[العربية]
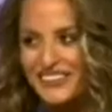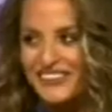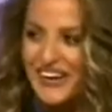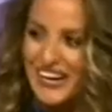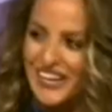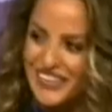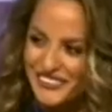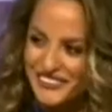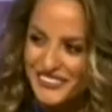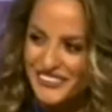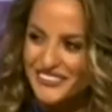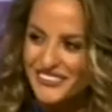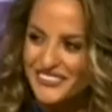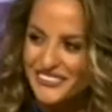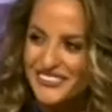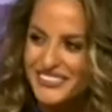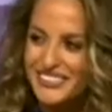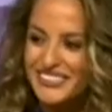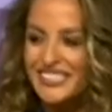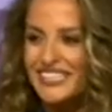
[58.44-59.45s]
واحد
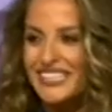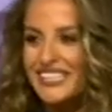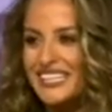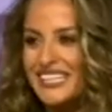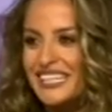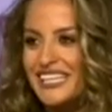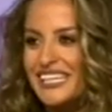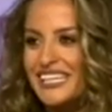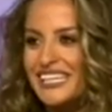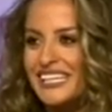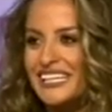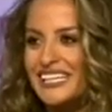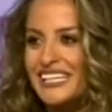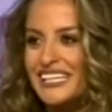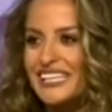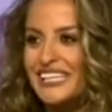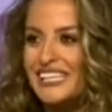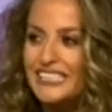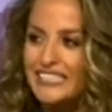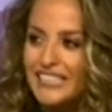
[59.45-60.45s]
منهم اوكي
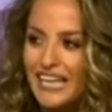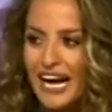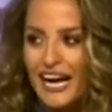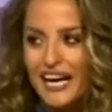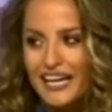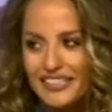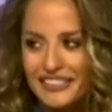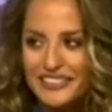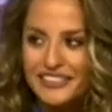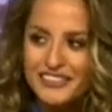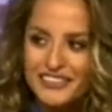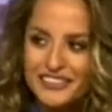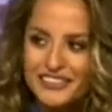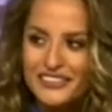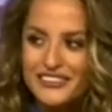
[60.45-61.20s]
آه، ريتا حايك